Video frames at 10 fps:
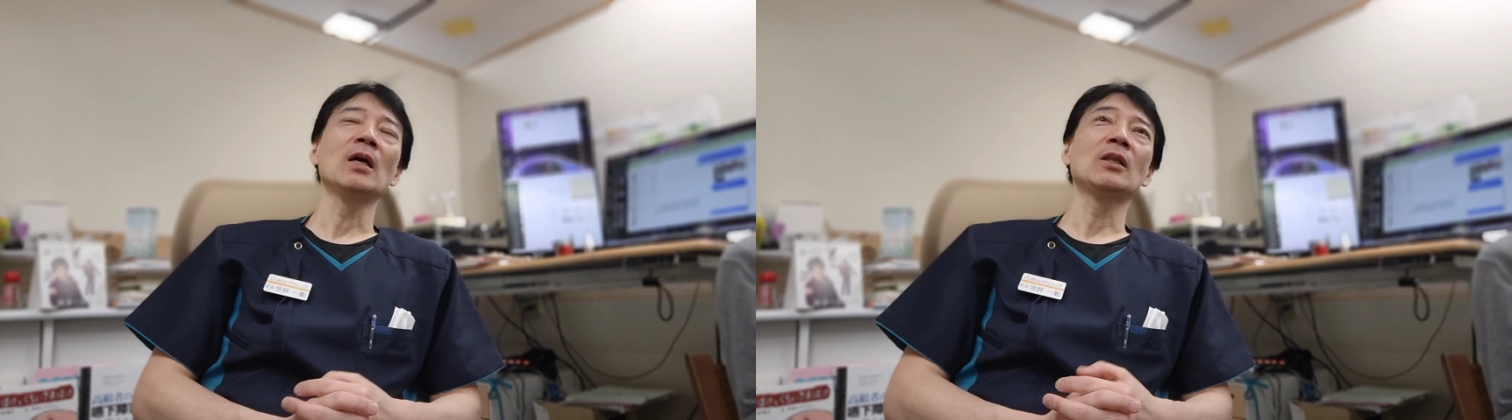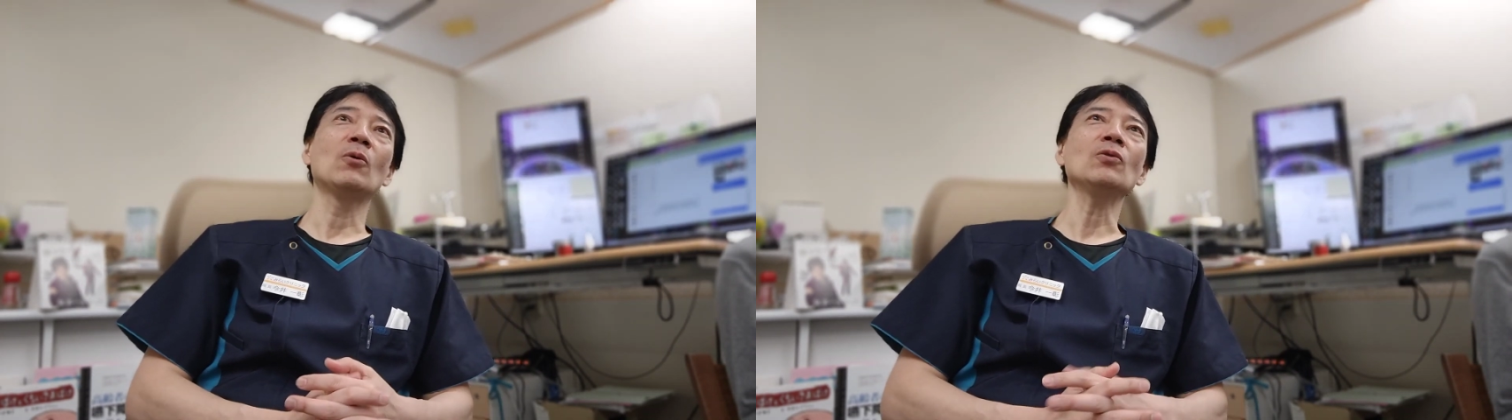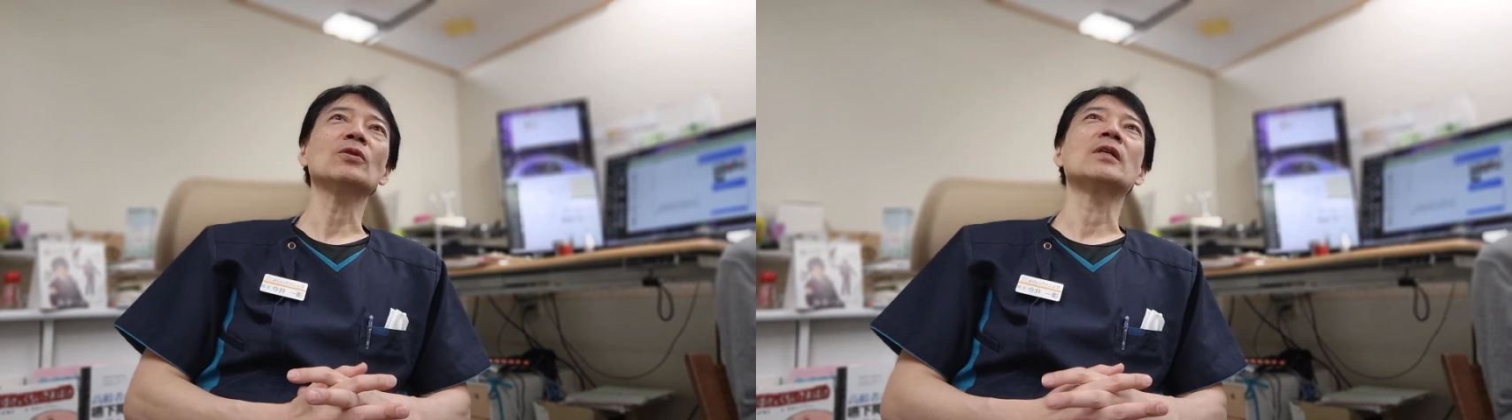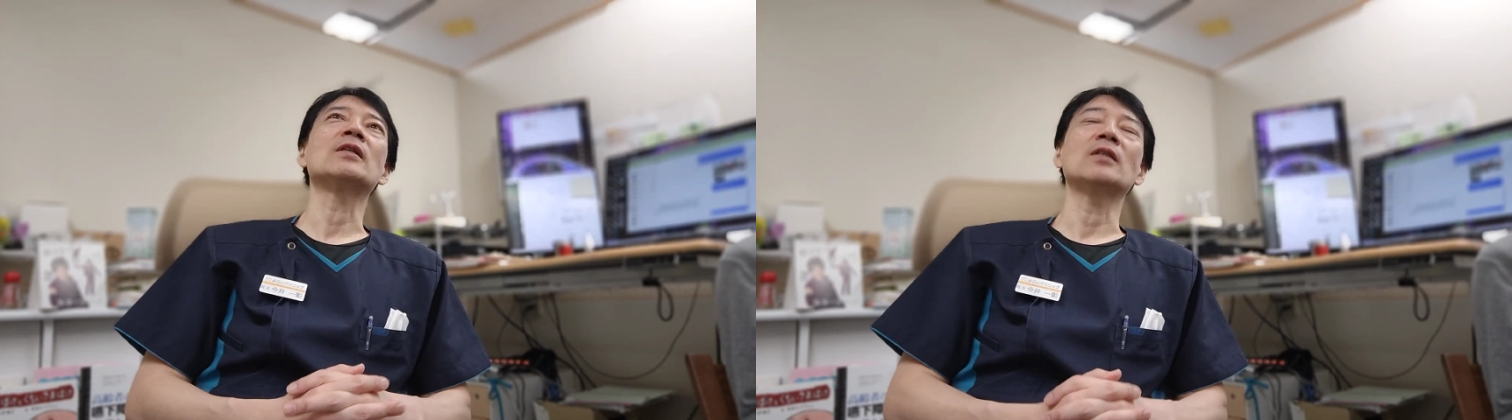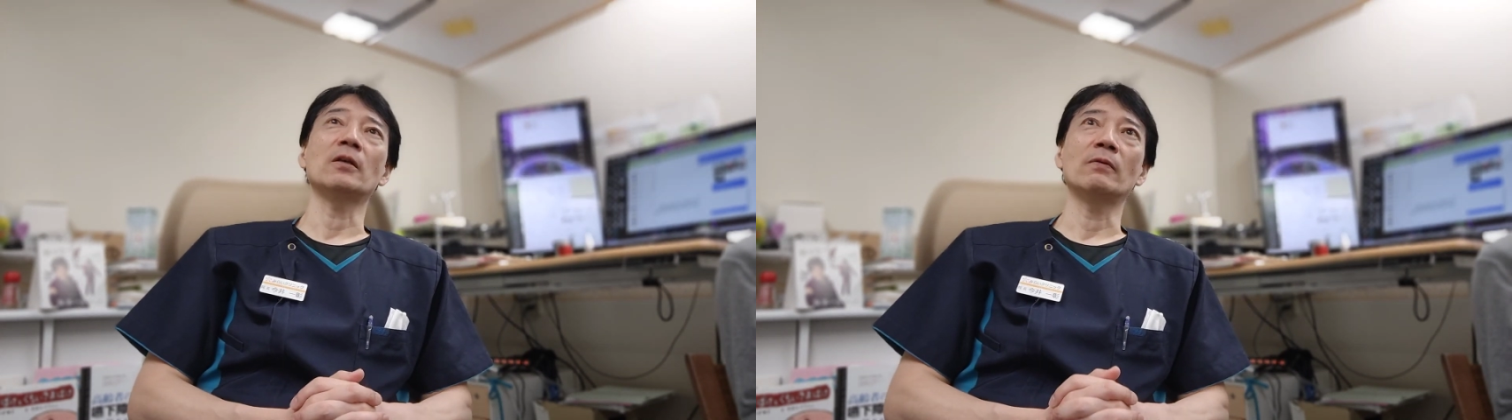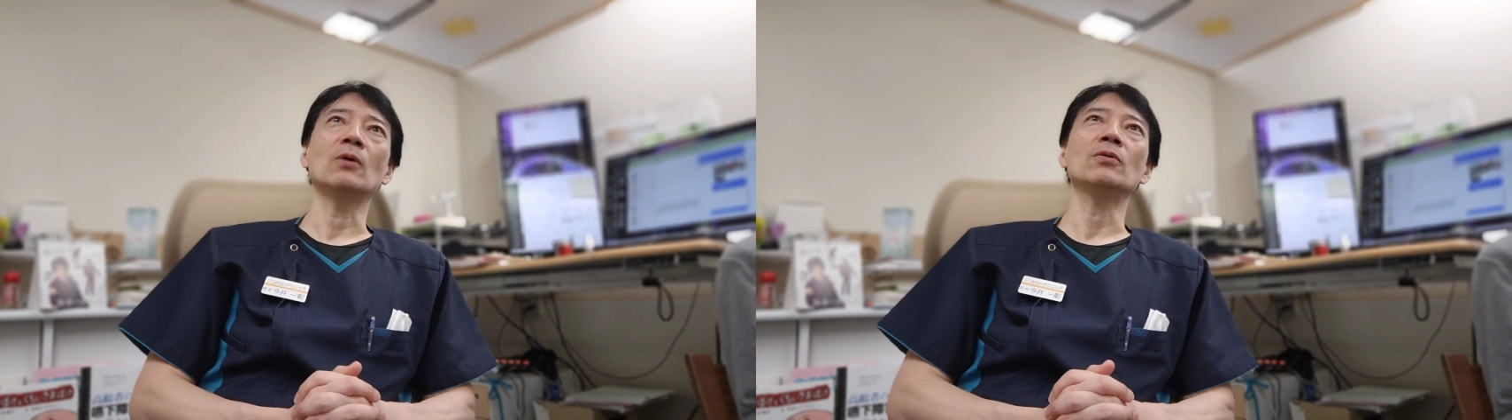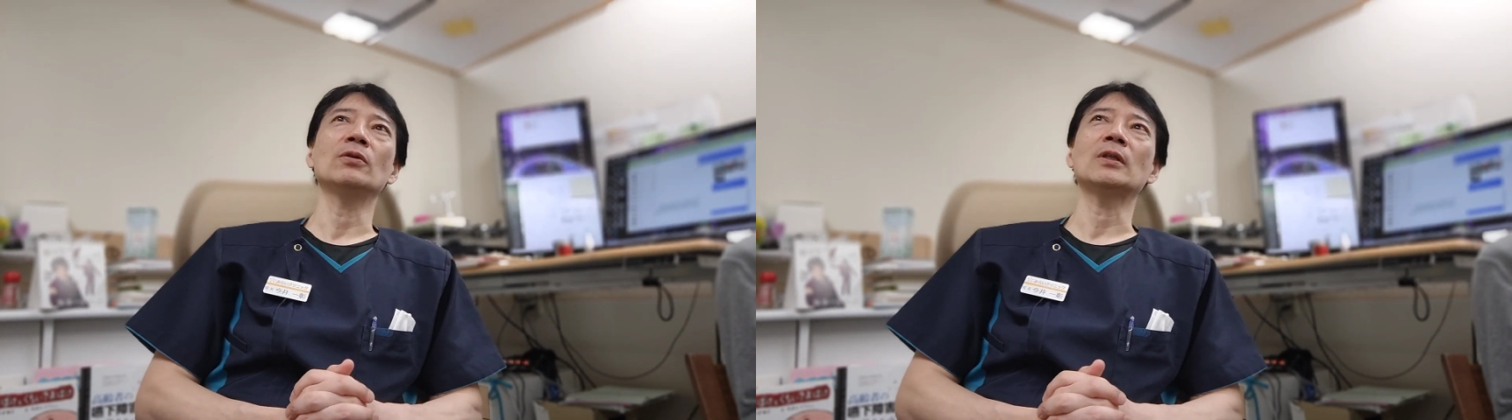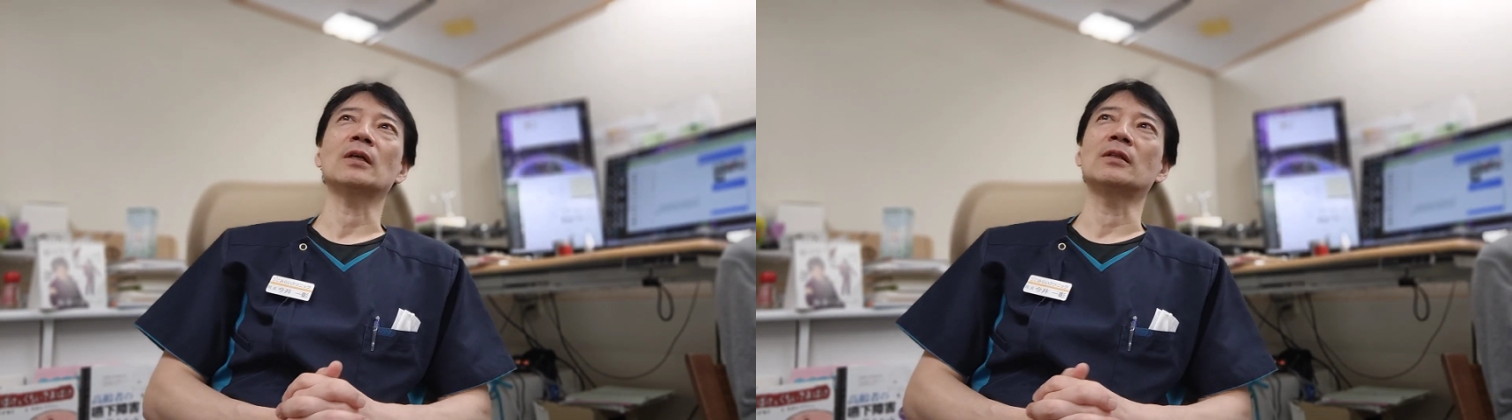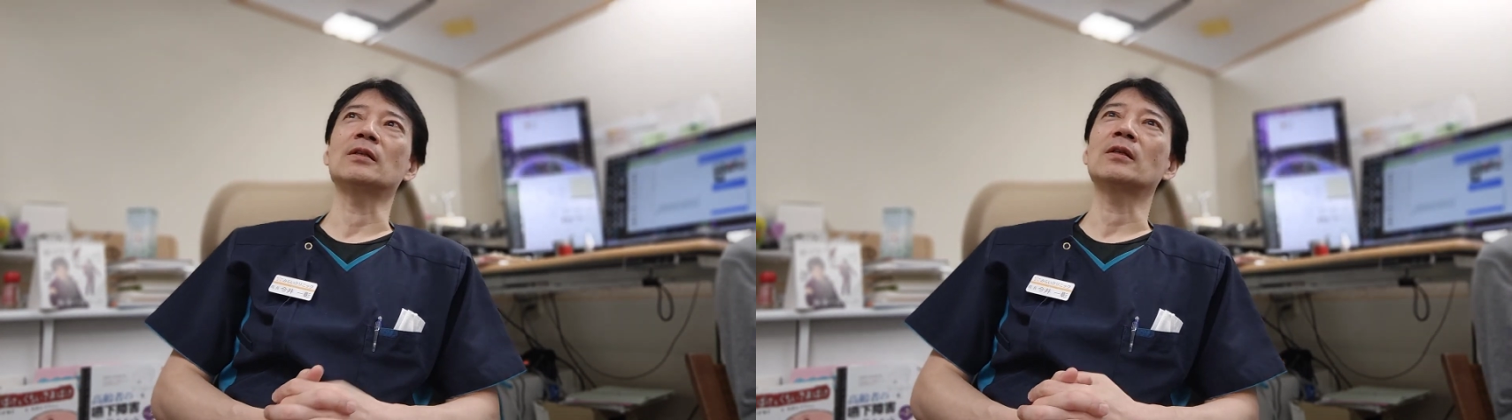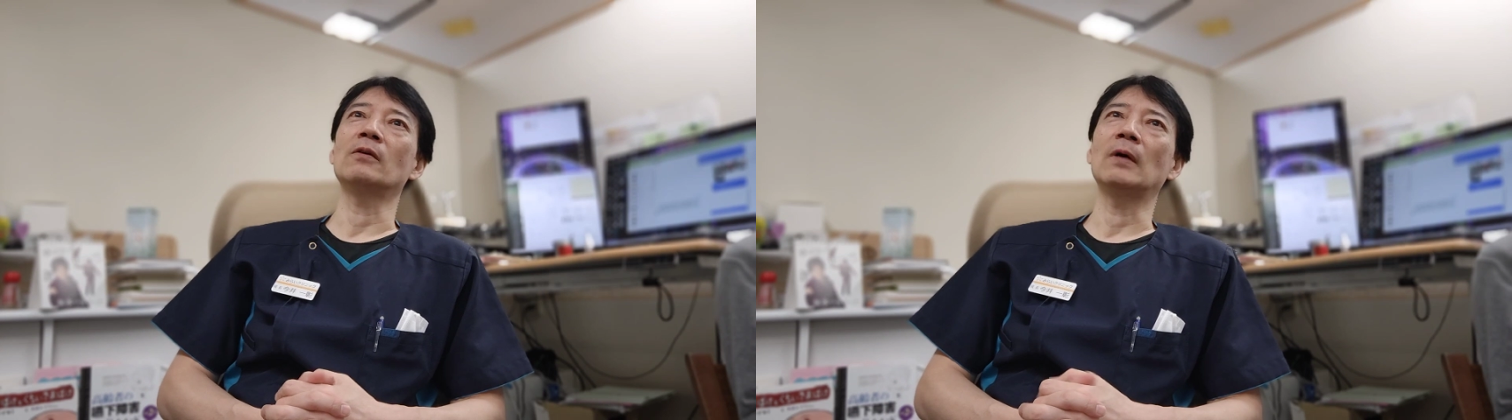で大野先生は大野豊先
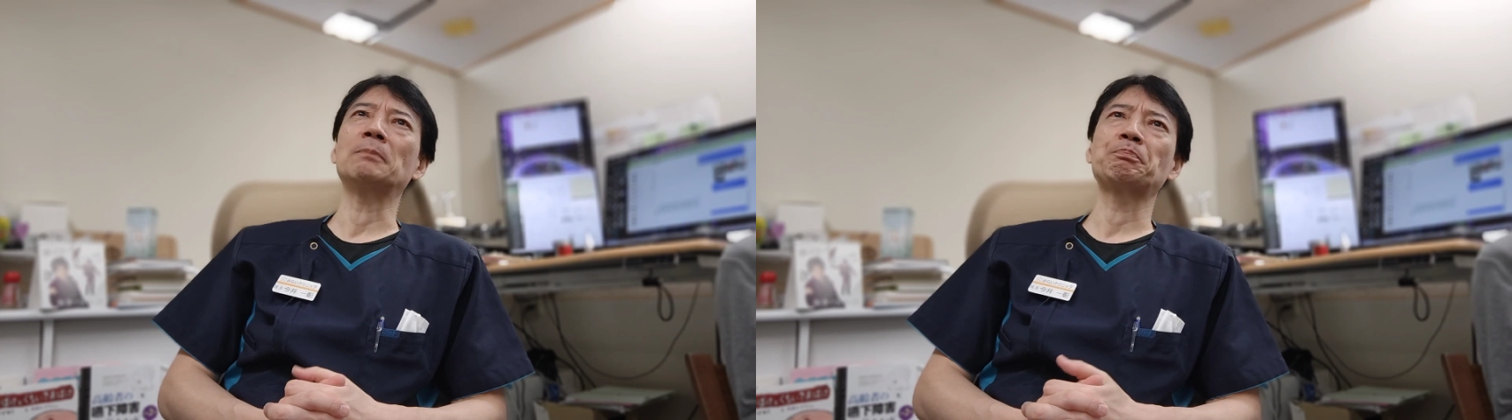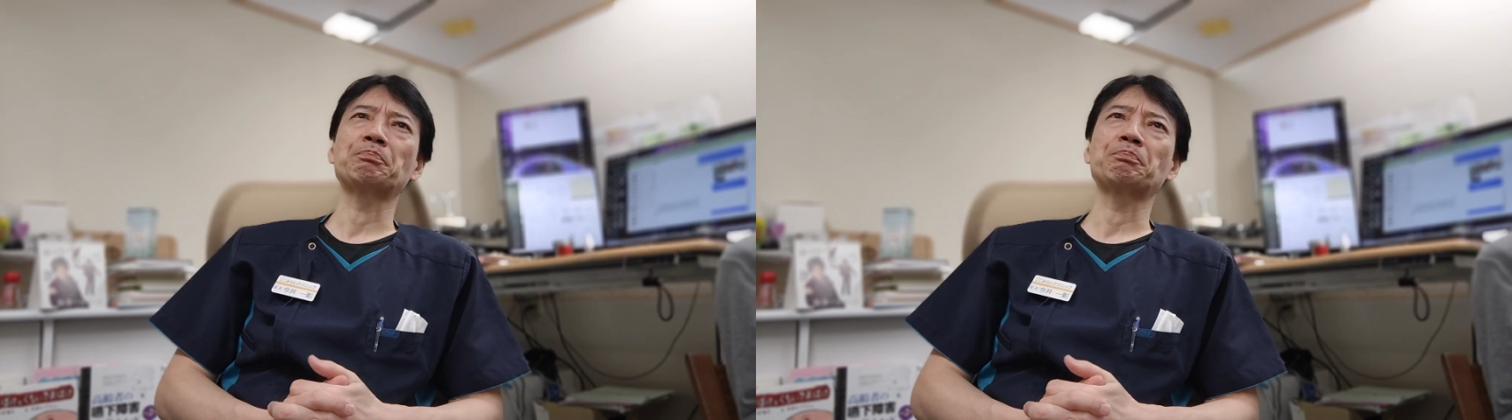生は